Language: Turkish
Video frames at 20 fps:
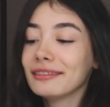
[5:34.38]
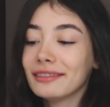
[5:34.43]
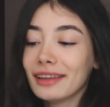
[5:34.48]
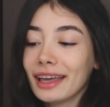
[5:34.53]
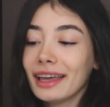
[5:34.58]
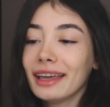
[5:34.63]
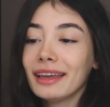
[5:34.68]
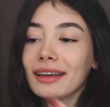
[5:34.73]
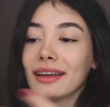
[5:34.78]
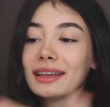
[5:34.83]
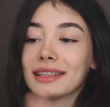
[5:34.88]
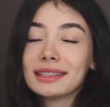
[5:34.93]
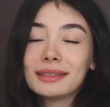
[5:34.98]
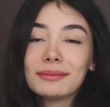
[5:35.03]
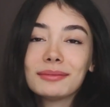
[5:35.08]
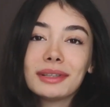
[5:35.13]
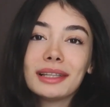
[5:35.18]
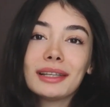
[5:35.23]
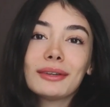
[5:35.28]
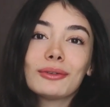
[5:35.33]
Ve
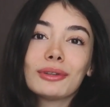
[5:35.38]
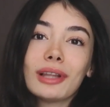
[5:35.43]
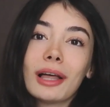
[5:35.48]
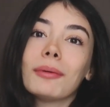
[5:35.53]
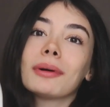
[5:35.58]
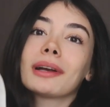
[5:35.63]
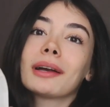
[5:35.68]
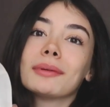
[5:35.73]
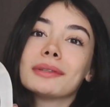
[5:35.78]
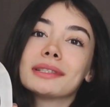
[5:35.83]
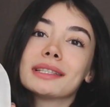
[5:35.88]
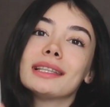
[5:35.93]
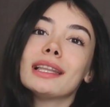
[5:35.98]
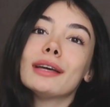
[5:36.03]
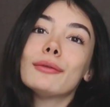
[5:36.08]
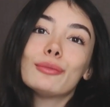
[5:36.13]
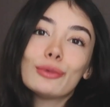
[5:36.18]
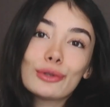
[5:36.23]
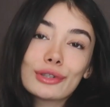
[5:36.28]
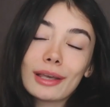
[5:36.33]
şimdilik kullanmak
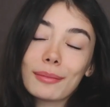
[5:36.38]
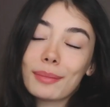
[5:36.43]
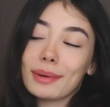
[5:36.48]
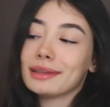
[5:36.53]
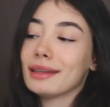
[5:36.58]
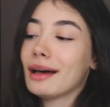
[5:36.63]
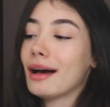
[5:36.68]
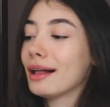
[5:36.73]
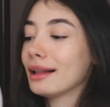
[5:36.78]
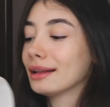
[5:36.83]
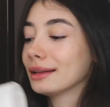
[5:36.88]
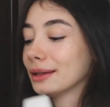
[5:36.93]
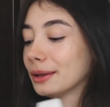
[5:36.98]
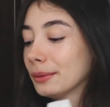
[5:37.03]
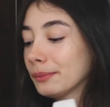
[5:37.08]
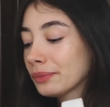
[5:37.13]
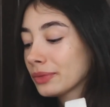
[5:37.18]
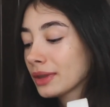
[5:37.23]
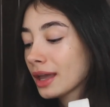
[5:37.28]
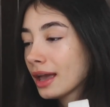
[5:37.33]
amacıyla bu sepeti
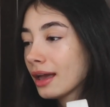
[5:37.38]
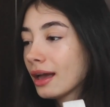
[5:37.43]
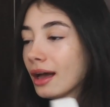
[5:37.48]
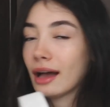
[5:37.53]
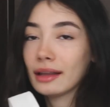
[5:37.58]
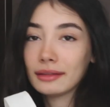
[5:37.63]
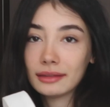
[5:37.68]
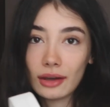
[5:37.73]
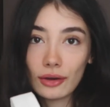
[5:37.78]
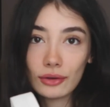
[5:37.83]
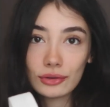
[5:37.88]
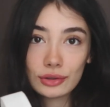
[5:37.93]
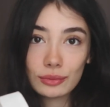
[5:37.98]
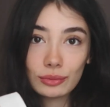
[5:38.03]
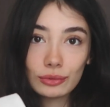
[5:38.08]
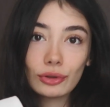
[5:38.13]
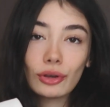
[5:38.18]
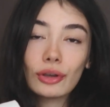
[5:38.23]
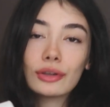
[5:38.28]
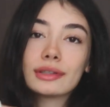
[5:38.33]
aldım. Hatta
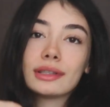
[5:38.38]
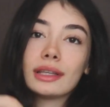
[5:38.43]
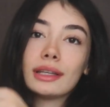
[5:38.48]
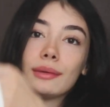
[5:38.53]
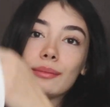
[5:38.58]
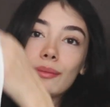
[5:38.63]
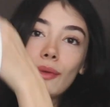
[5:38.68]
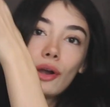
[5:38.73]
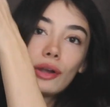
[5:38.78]
önce bunu göstereyim.